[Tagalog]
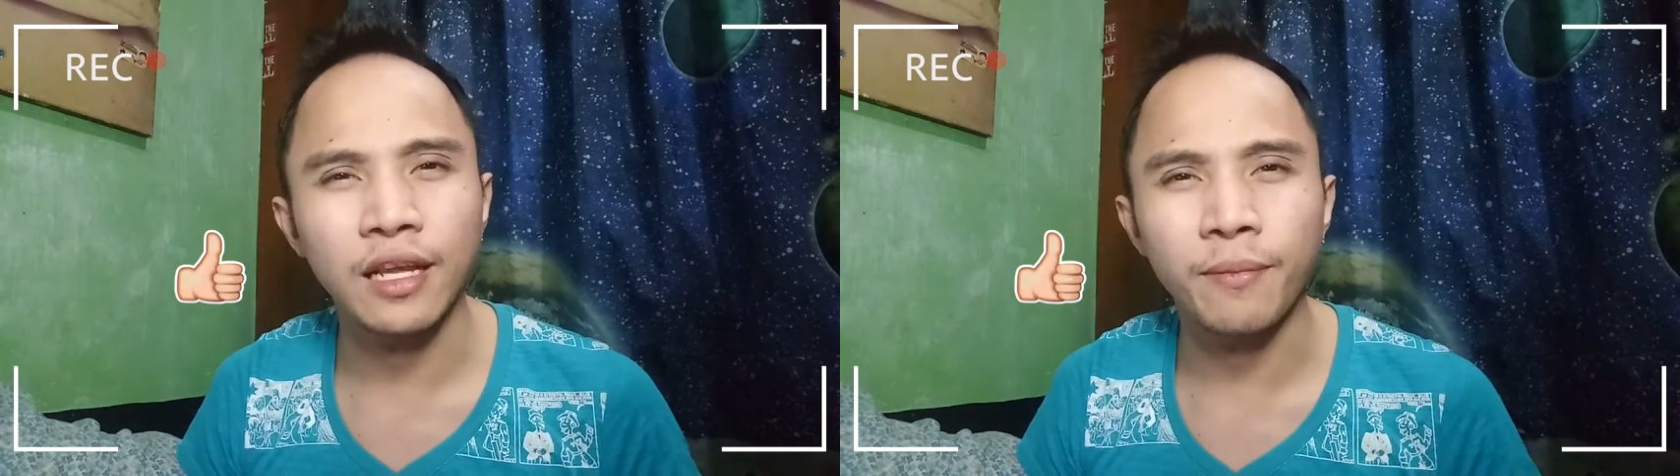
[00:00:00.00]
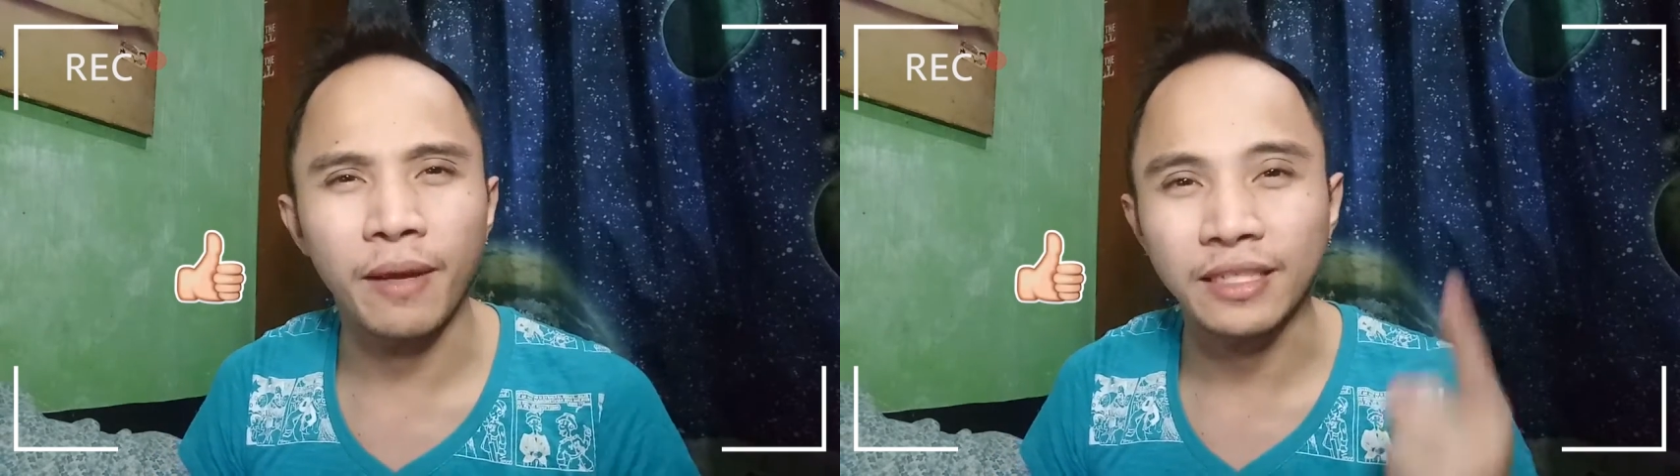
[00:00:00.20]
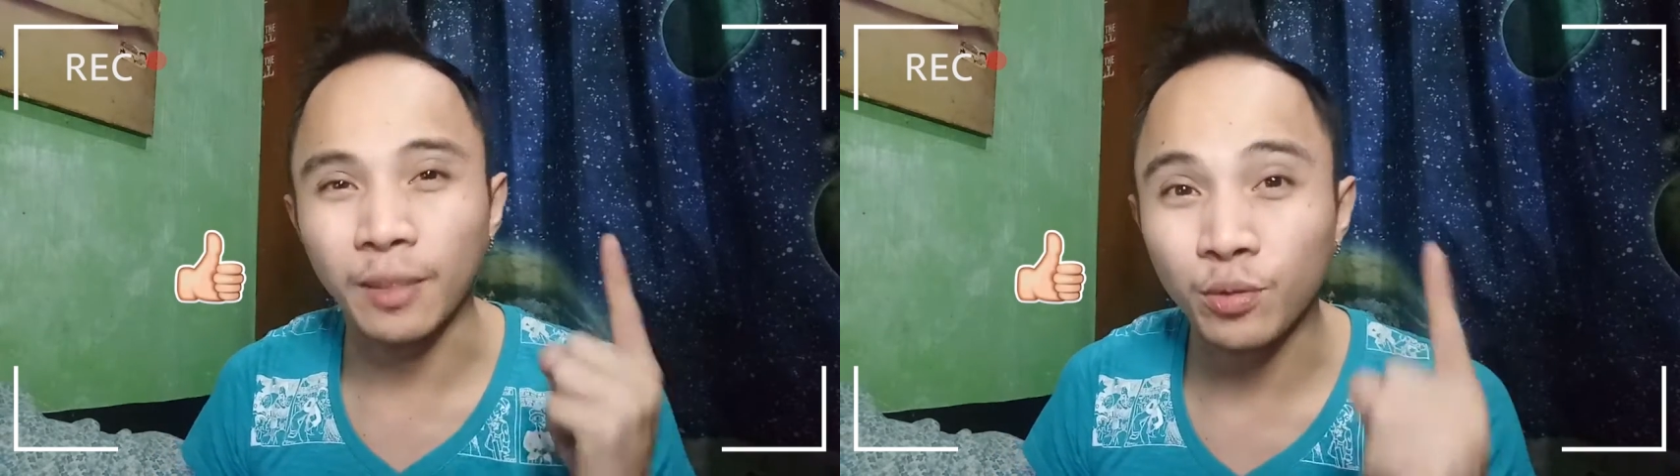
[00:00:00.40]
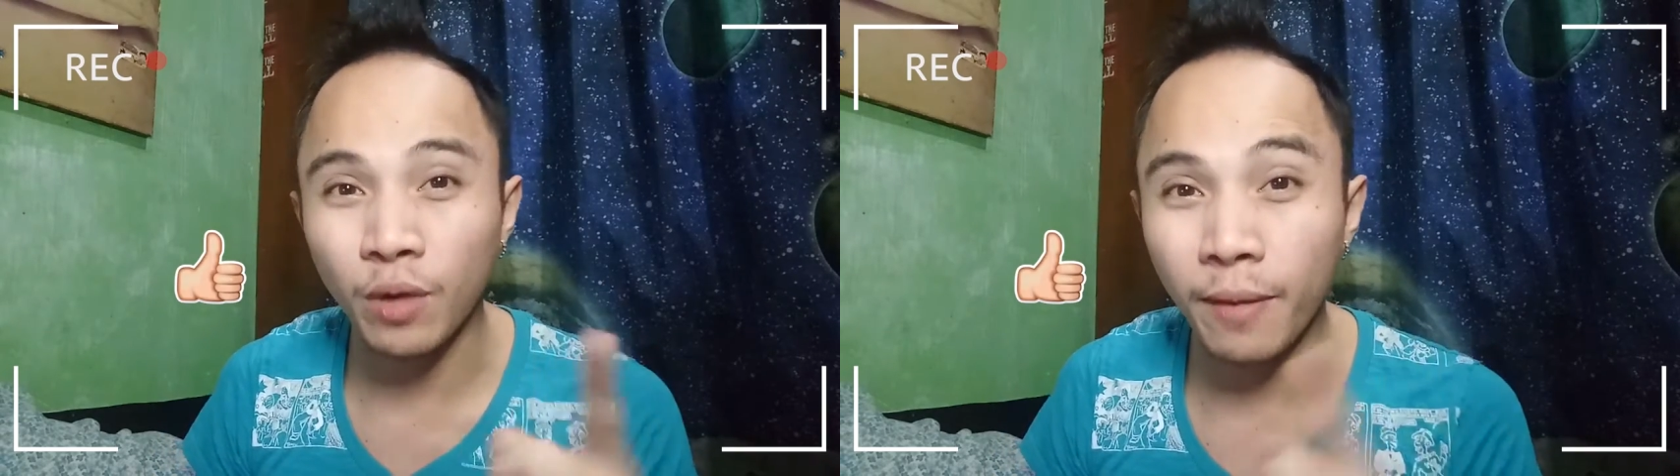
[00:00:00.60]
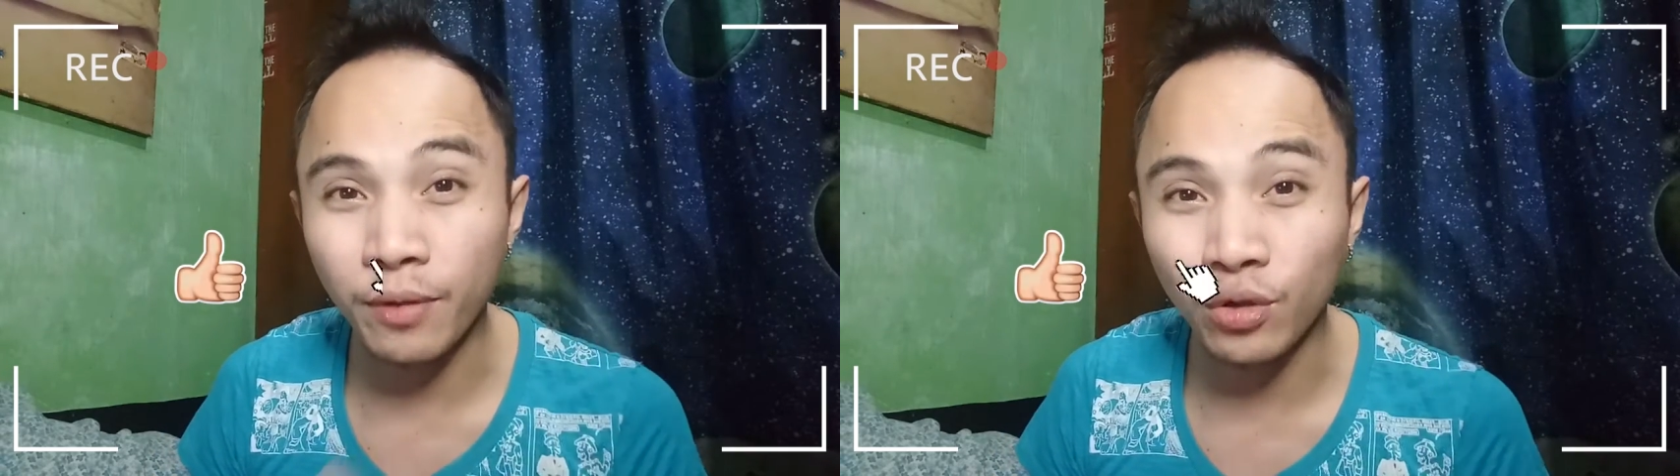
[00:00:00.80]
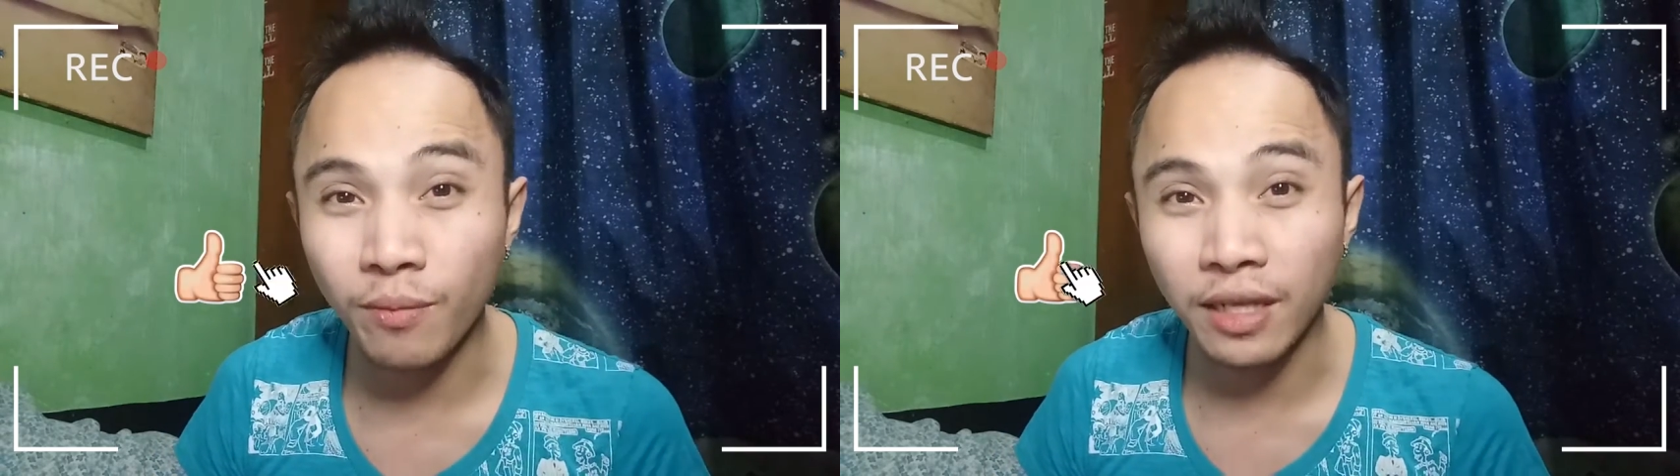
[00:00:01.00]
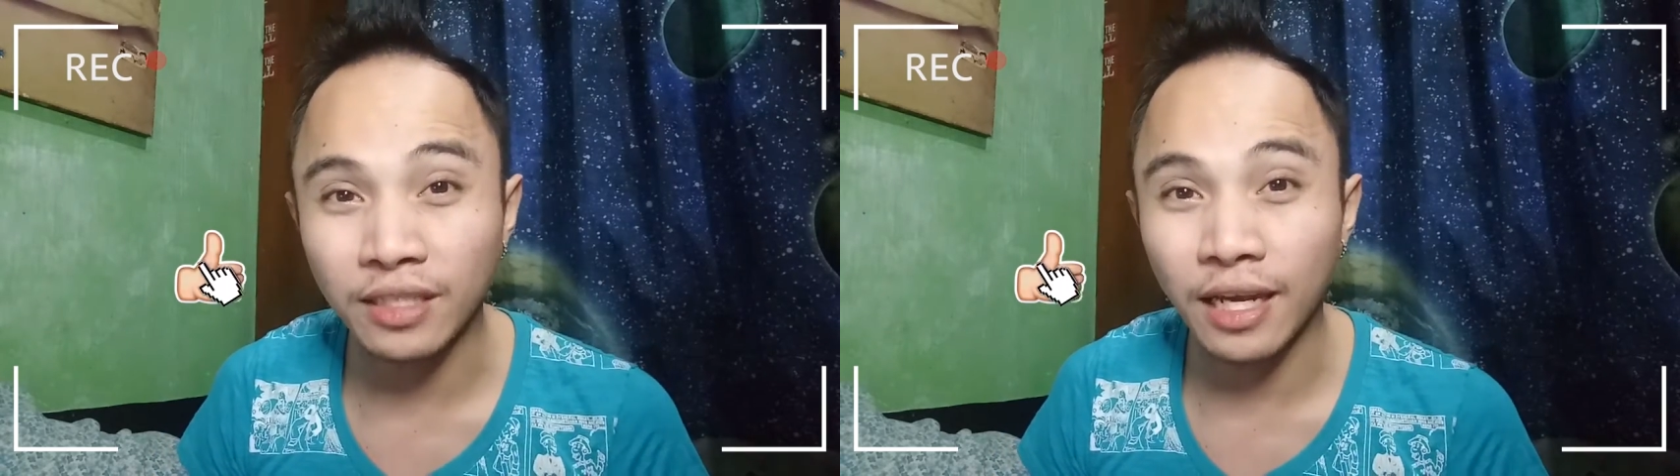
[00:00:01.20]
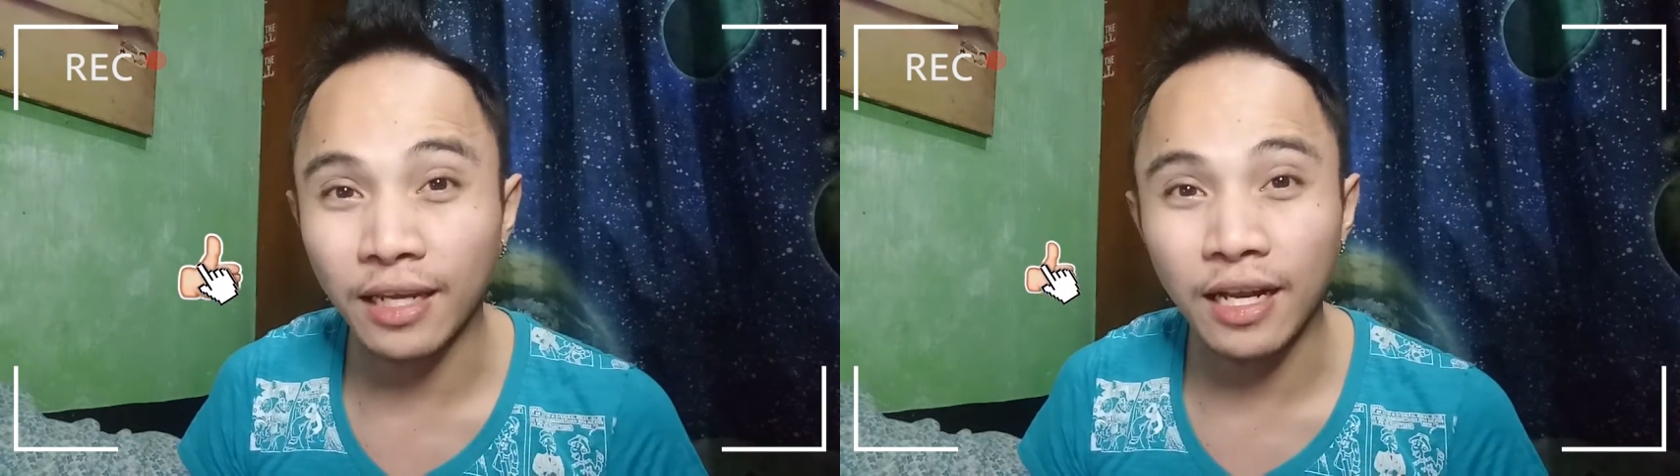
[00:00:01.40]
Day by subscribing to
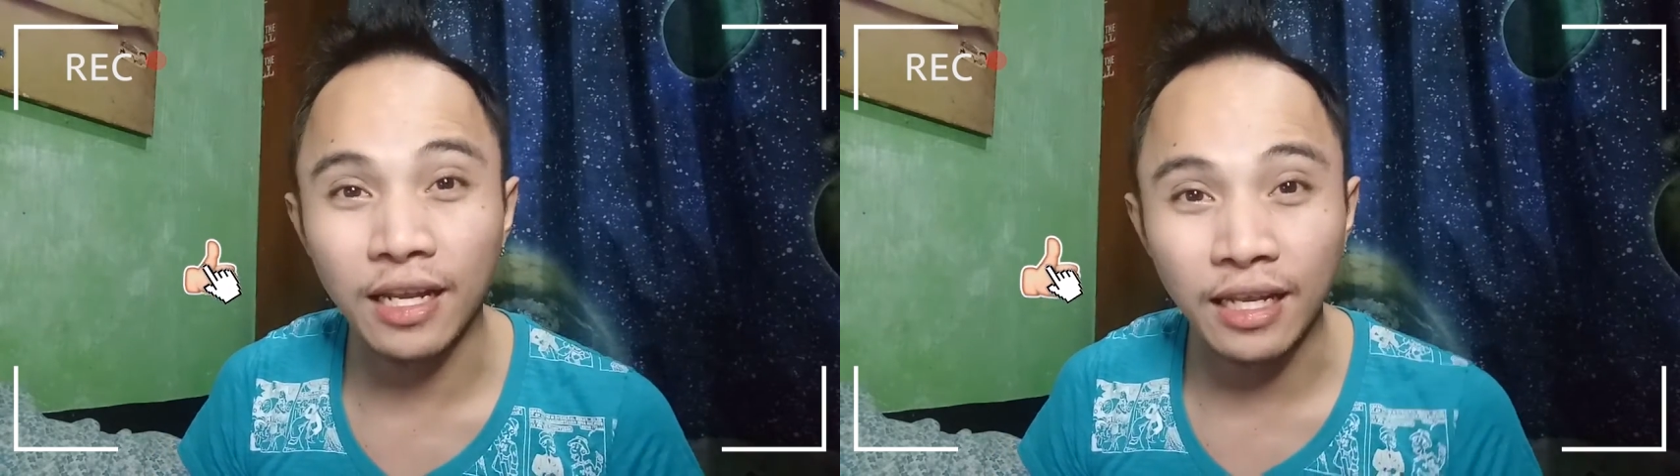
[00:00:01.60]
my channel,